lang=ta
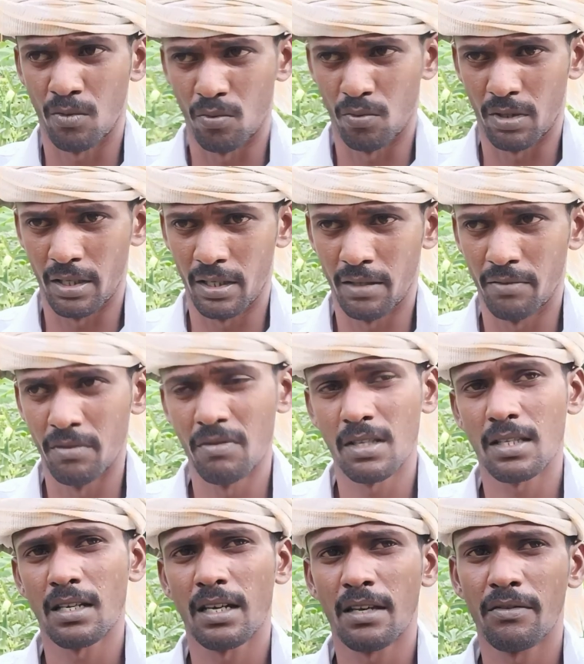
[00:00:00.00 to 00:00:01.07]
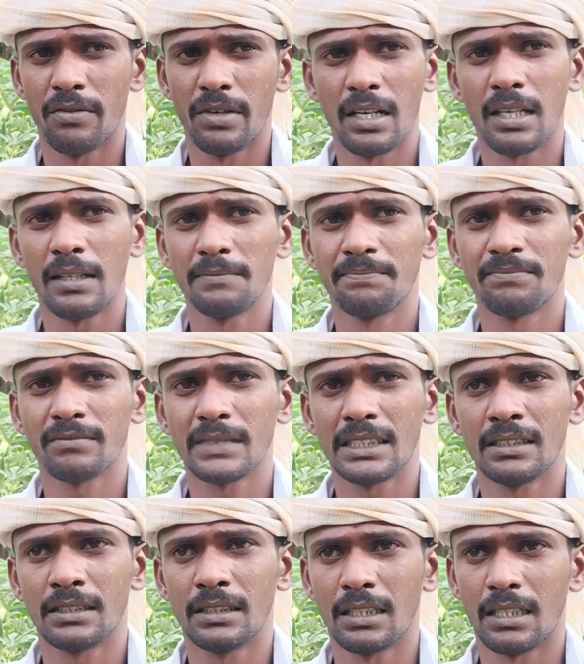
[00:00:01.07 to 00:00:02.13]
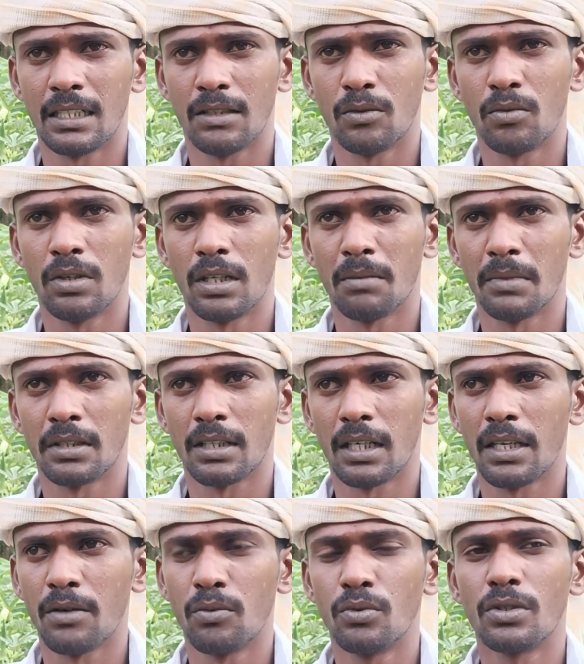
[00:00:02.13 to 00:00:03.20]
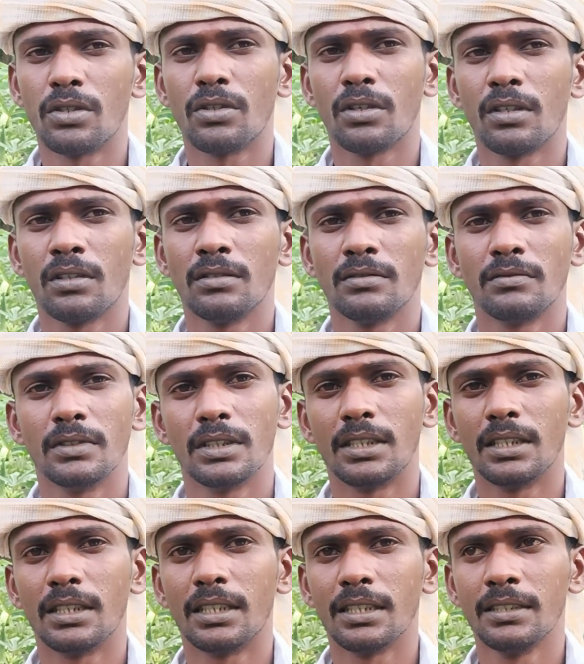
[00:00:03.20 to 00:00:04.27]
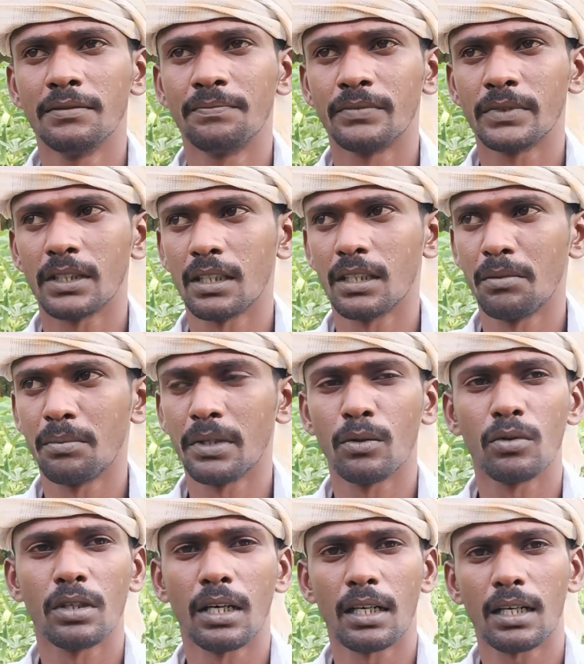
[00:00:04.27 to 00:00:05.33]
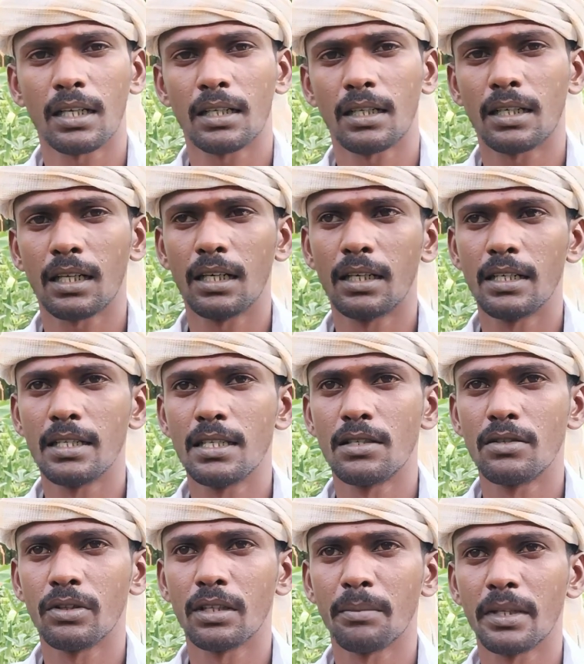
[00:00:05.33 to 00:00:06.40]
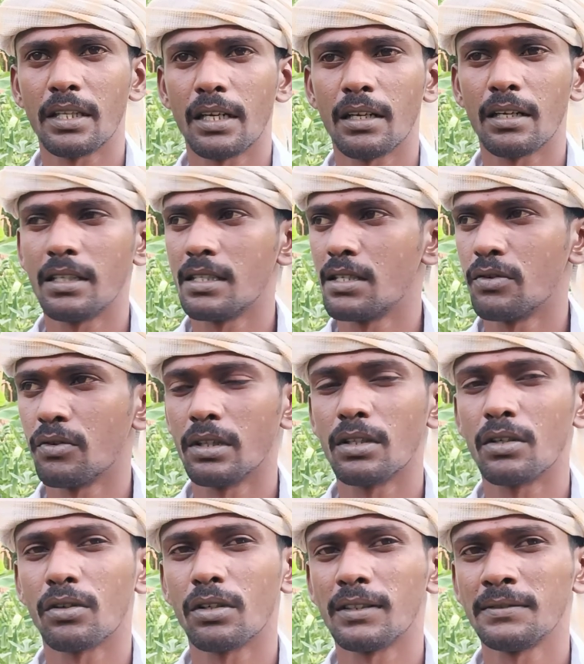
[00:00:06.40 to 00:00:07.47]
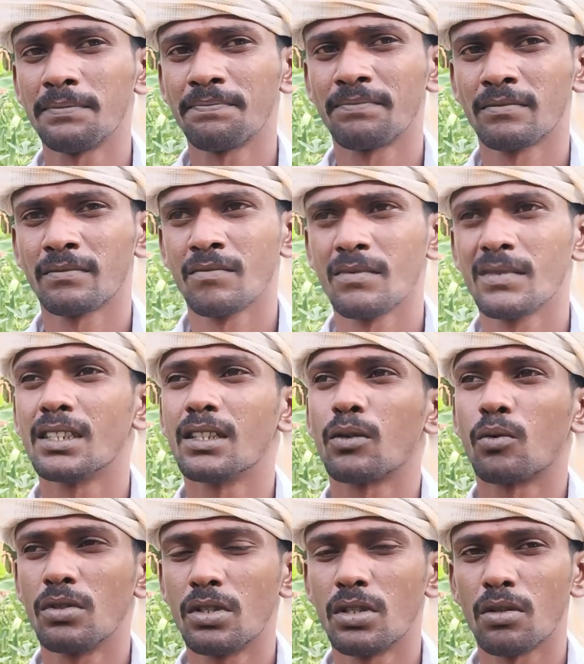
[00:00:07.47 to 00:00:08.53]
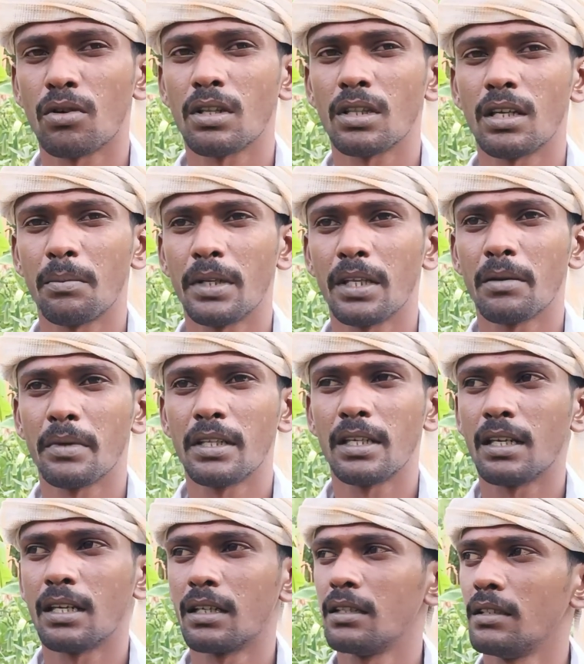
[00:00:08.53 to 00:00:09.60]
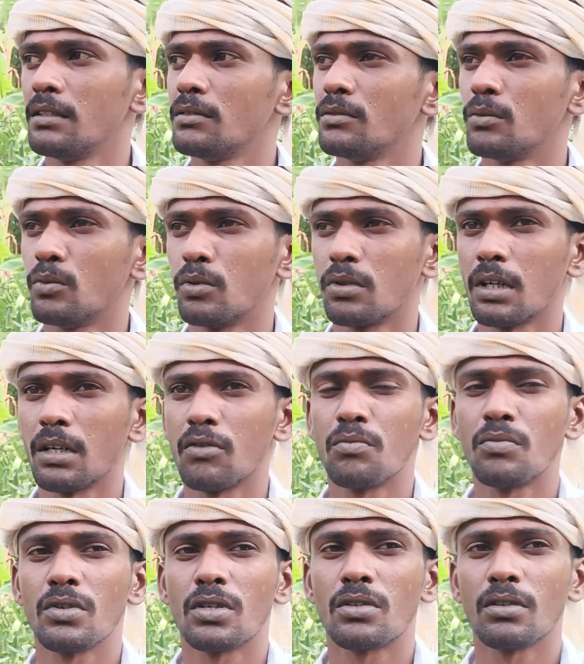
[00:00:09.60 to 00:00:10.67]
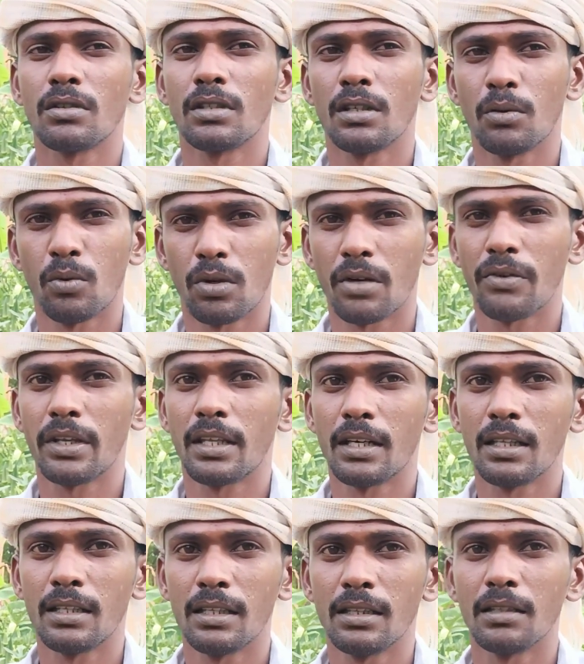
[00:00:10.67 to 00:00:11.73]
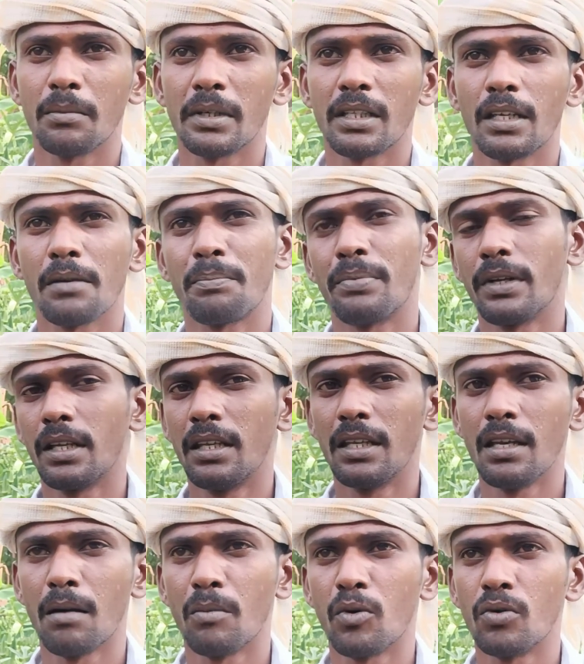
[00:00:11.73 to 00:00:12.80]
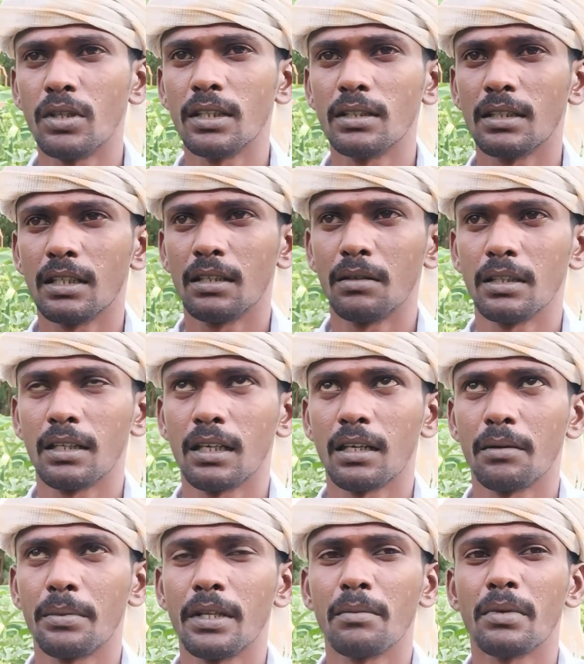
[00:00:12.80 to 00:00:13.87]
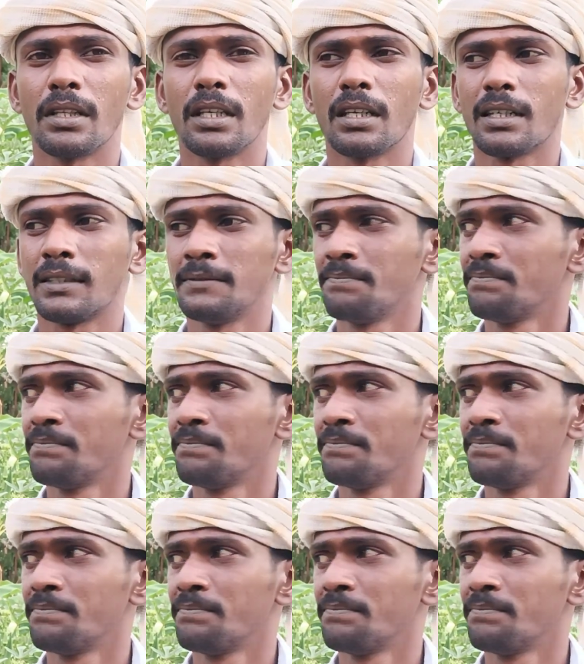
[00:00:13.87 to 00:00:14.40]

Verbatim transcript: ஒரே விவசாய வேலை ஏன்னா இதுக்குள்ளே நம்ம தலையை விட்டுட்டோம் விட்டுட்டு அதாவது எப்படின்னா ஒரு அரை கடலுக்கு நீஞ்சி வந்த மாதிரியாக நீஞ்சி வந்திருக்கோம் இந்த கொஞ்ச தூரம் தான் அப்படிங்கிற மாதிரியாக இருக்குது ஓரளவு முடிச்சிட்டோம் இன்னும் உரம் வைக்கிறது இந்த மாதிரியே பெரிய அமௌண்ட்டு அதெல்லாம் எப்படின்னு பார்த்தீங்கன்னா